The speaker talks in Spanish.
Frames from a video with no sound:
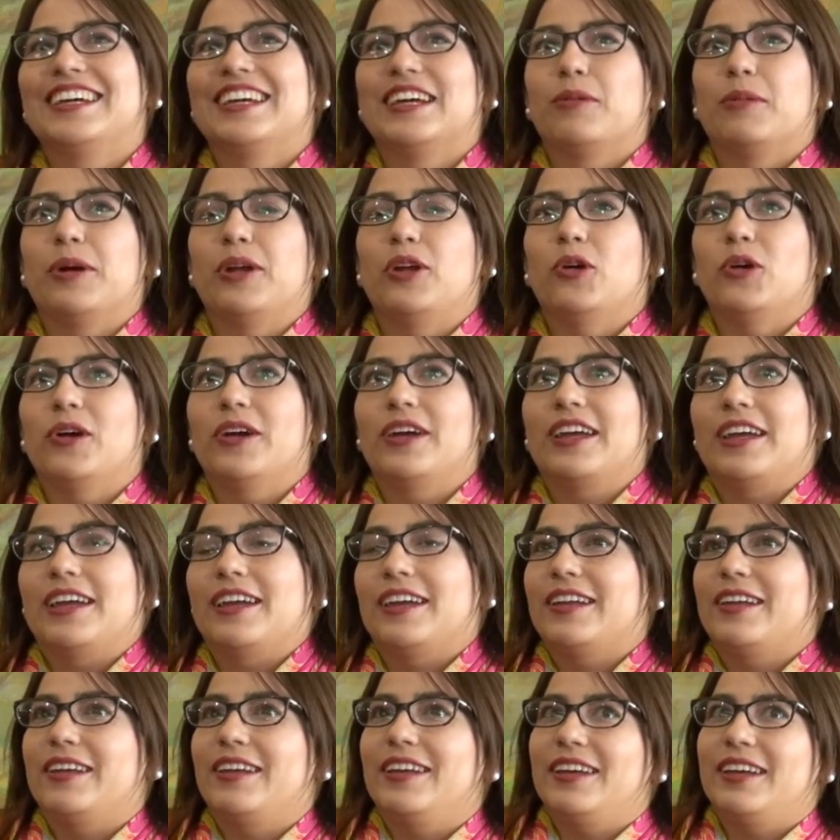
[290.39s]
Bueno,
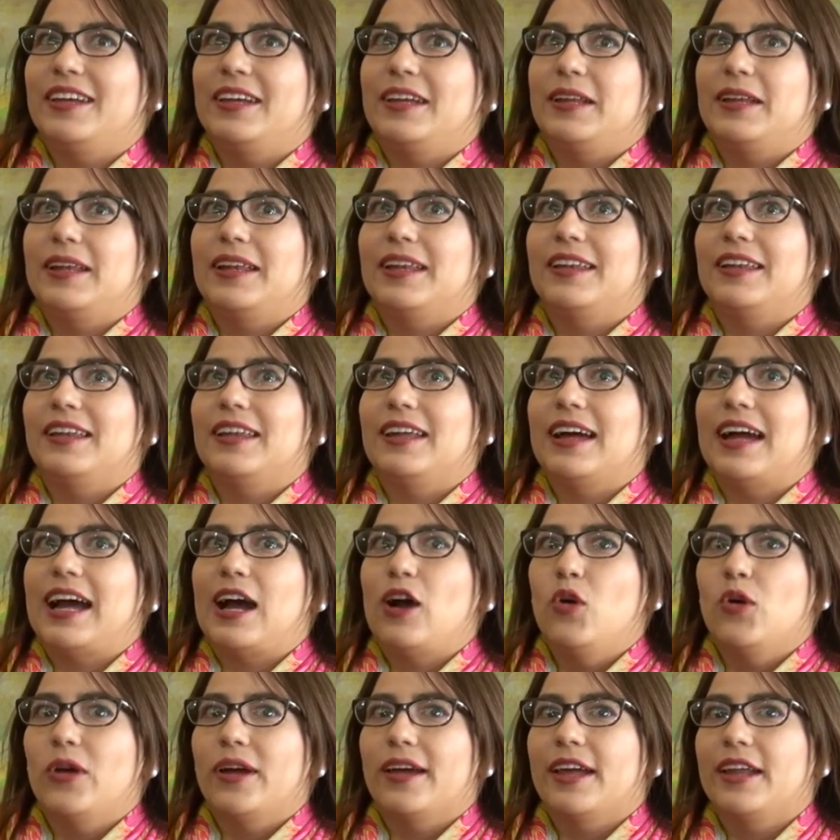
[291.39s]

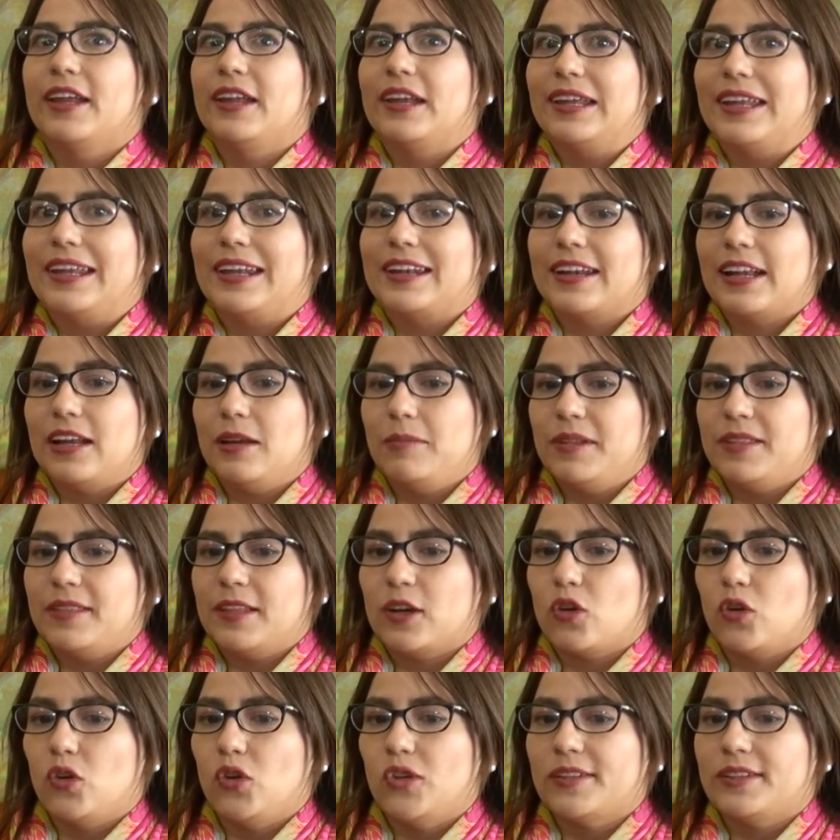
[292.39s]
aunque realmente
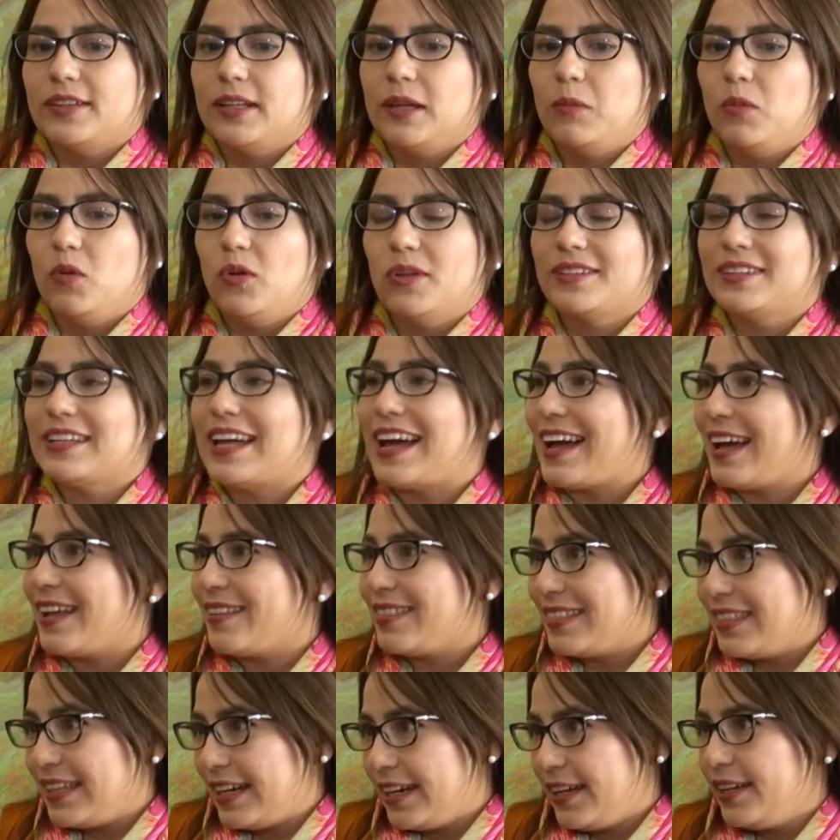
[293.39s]
conocemos a
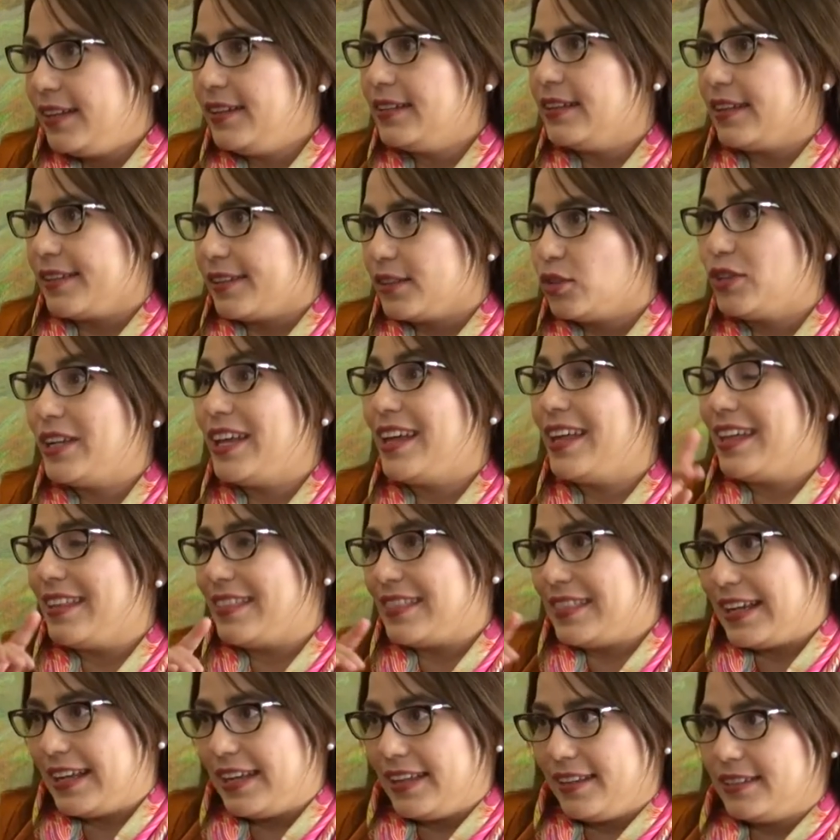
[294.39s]
tres, la historia de
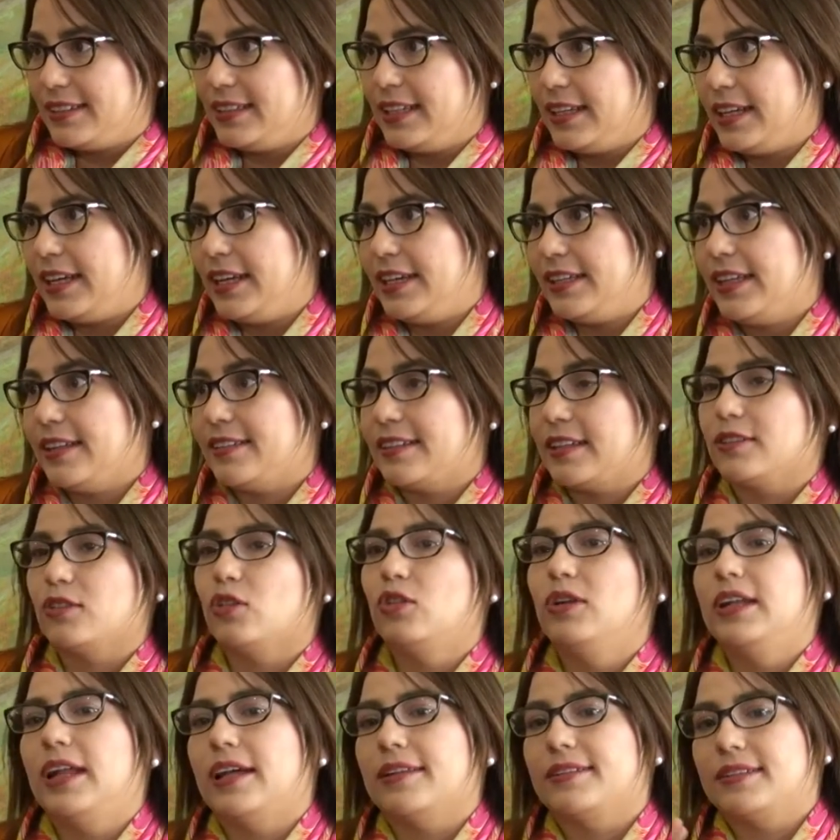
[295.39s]
tres de ellas, que
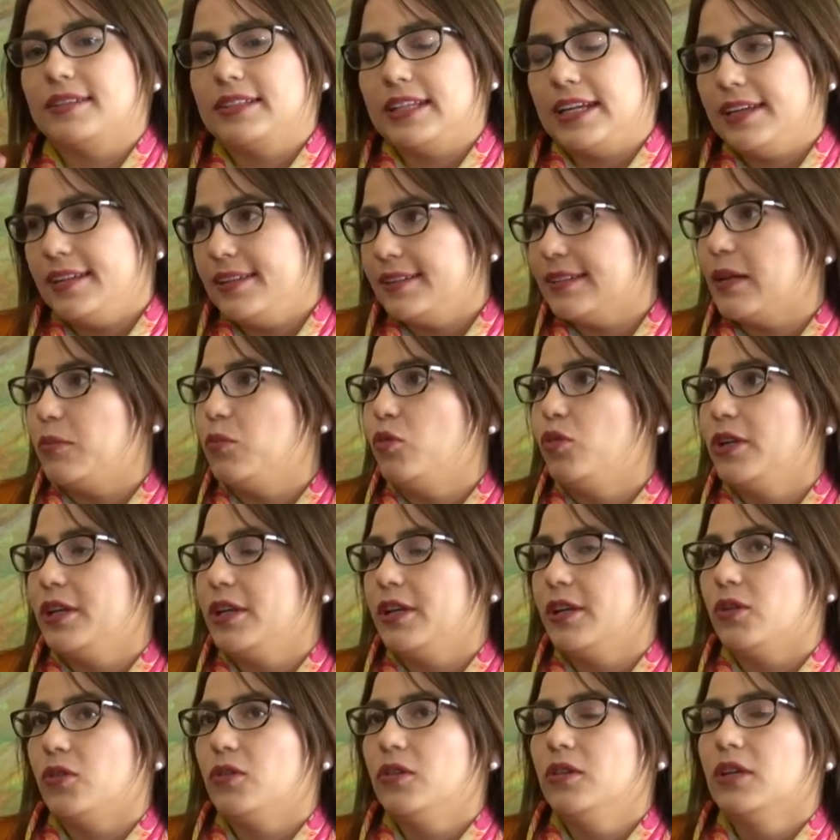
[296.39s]
son las tres que
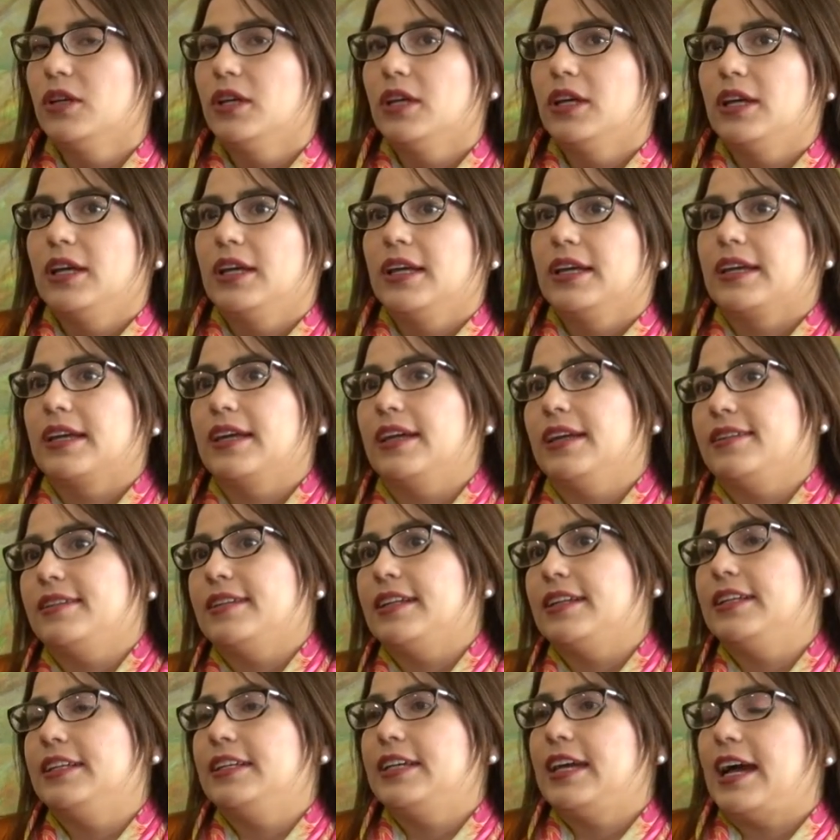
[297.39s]
murieron, que
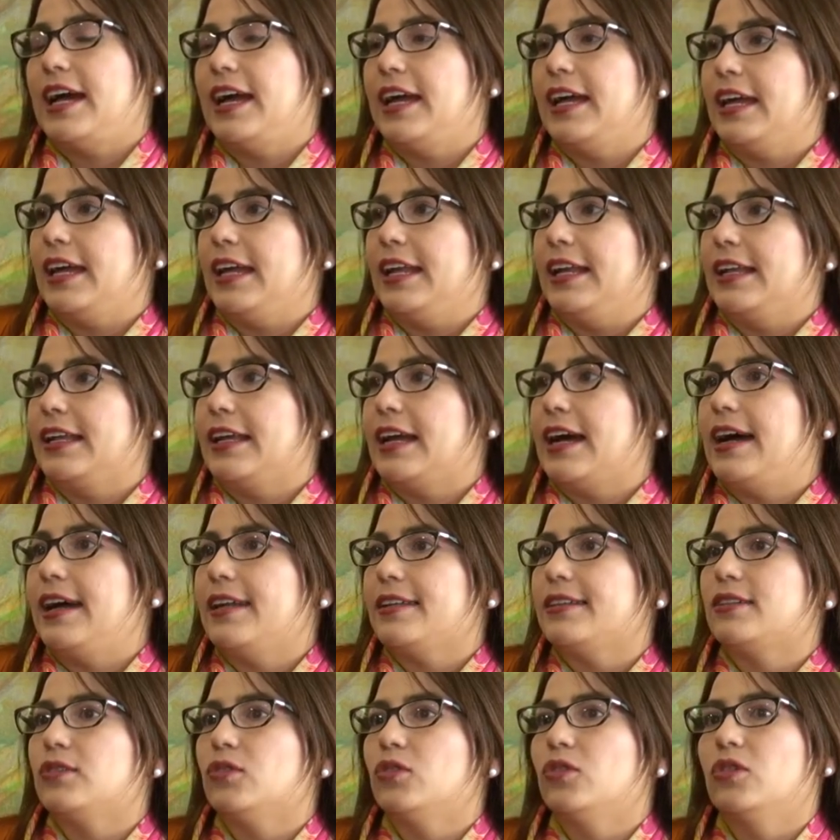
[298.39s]
sería el
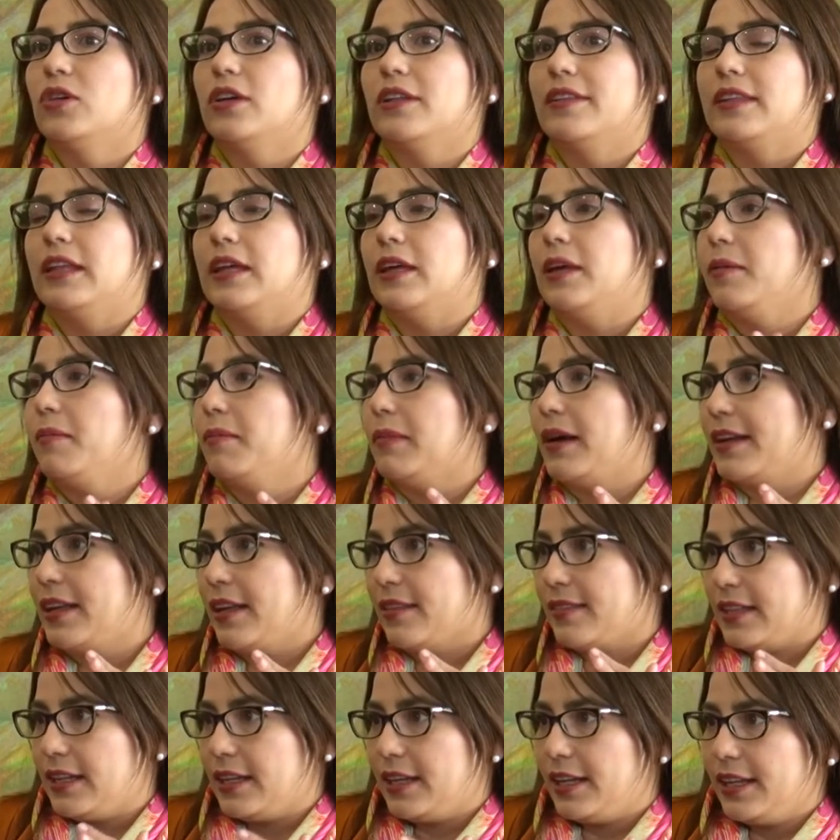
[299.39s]
caso de María
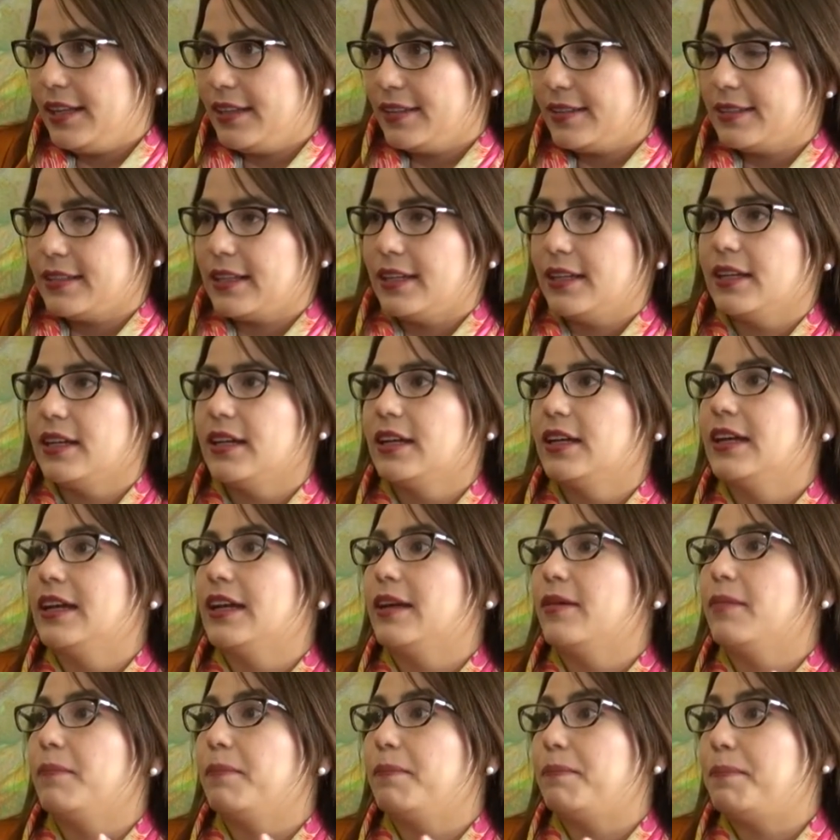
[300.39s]
Teresa,
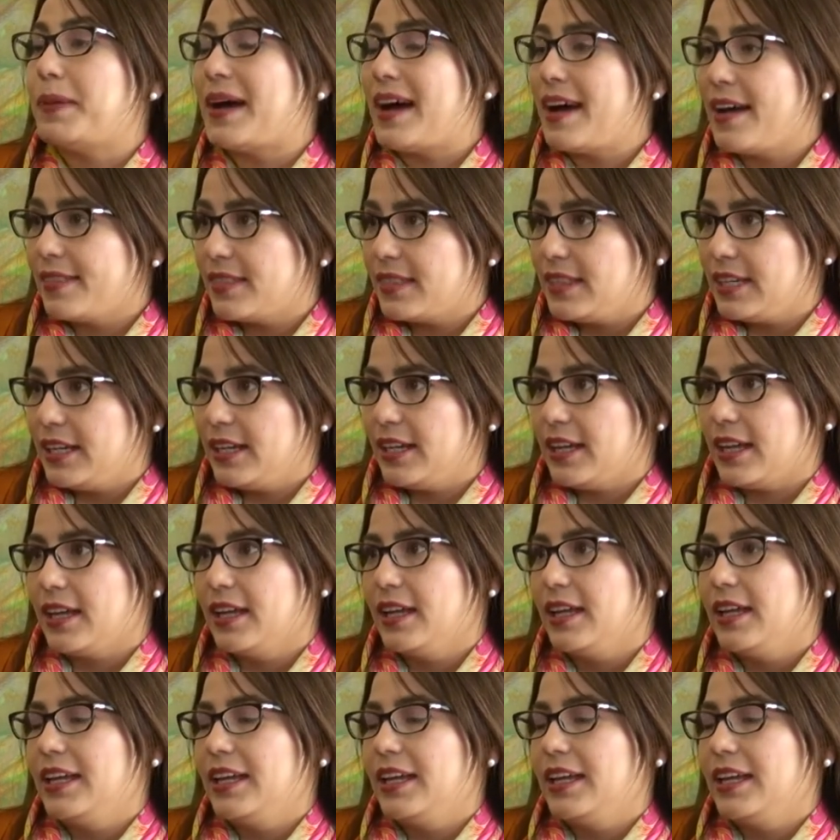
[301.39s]
Patria,